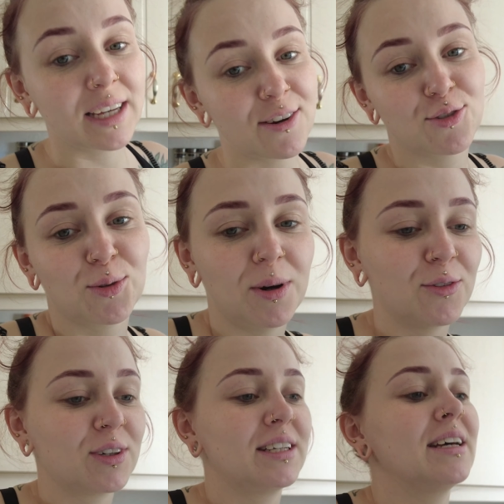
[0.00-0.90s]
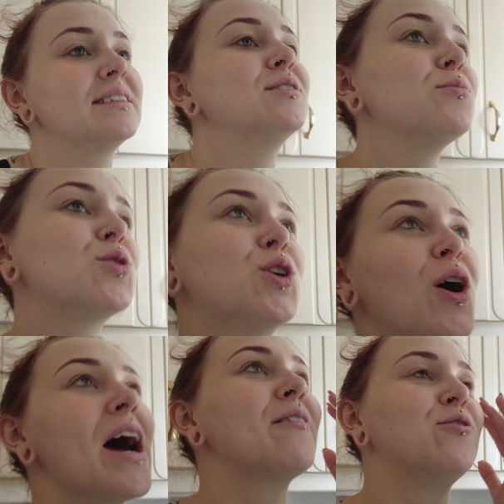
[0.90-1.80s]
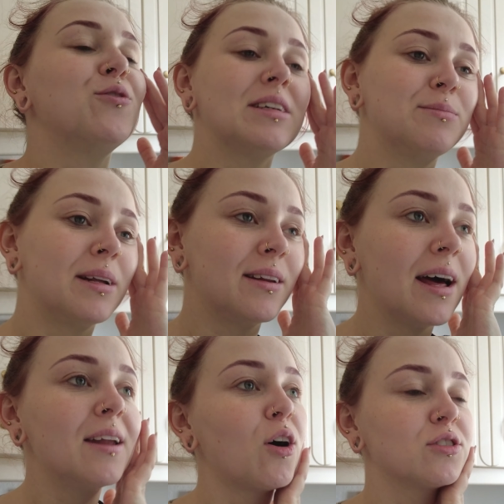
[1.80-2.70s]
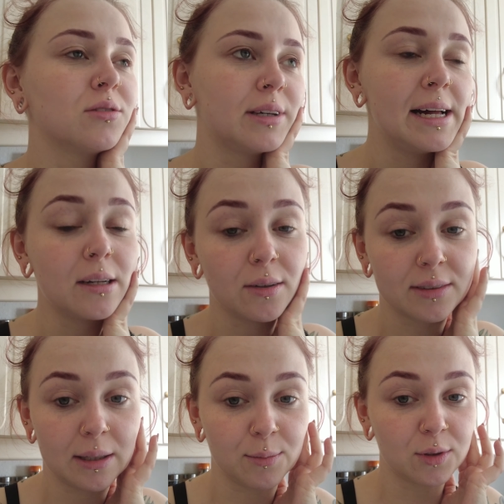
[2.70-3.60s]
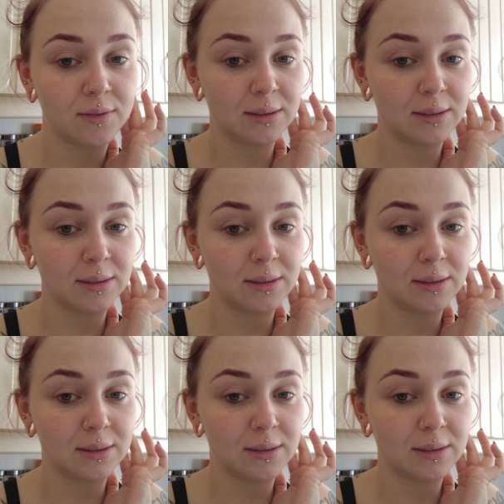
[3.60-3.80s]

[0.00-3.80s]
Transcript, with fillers: uns gerade schon drüber aufgeregt, das ist so bescheuert, für was man noch so Geld ausgeben muss,